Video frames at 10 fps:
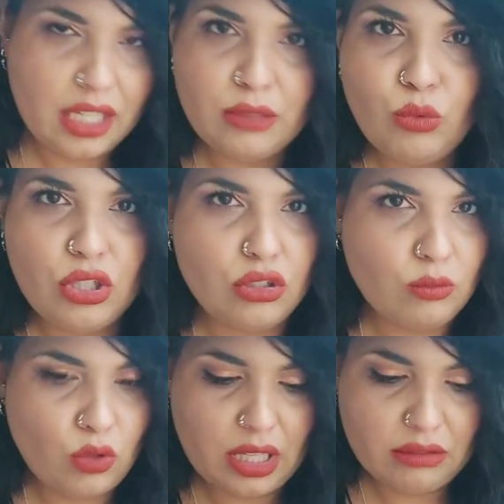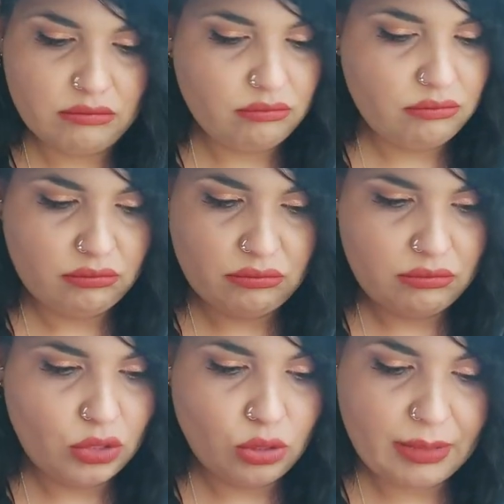Es muy incómoda
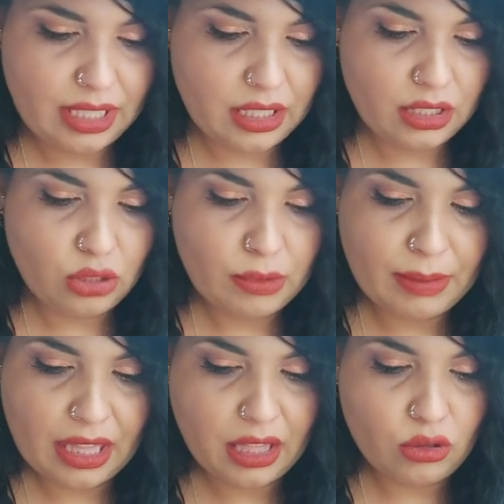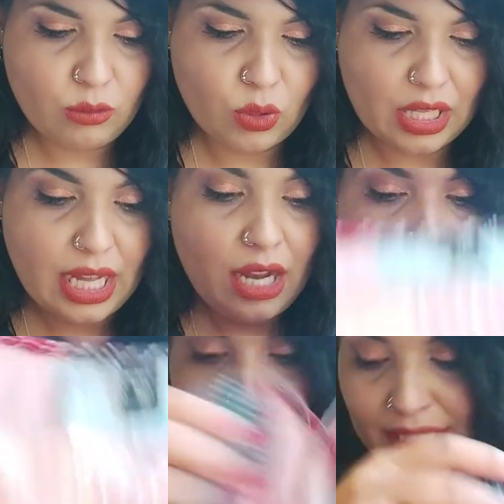no me, parece cómoda.
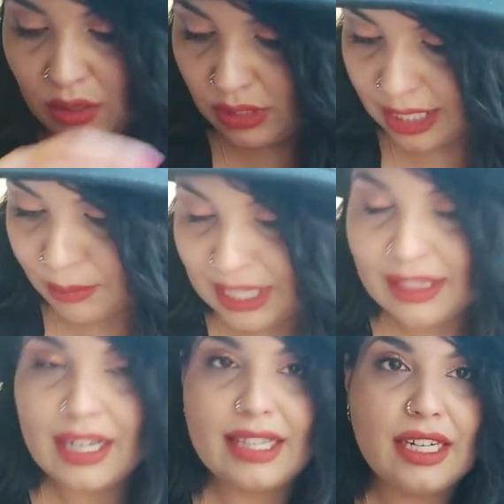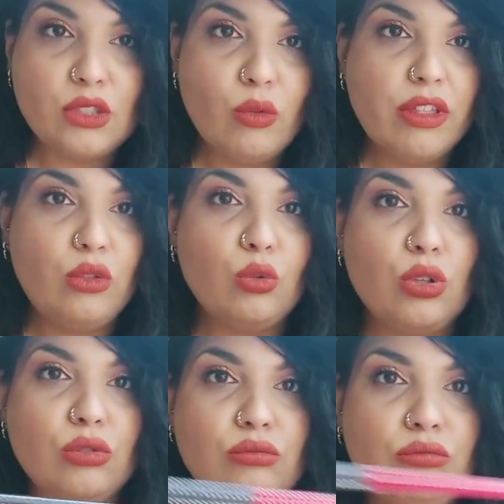Luego, esta es la única prenda que trae su
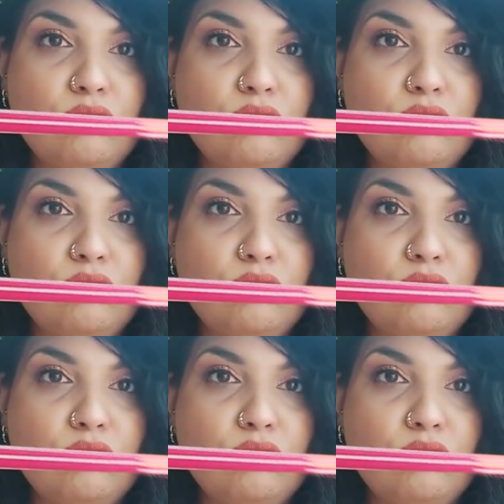cinturón,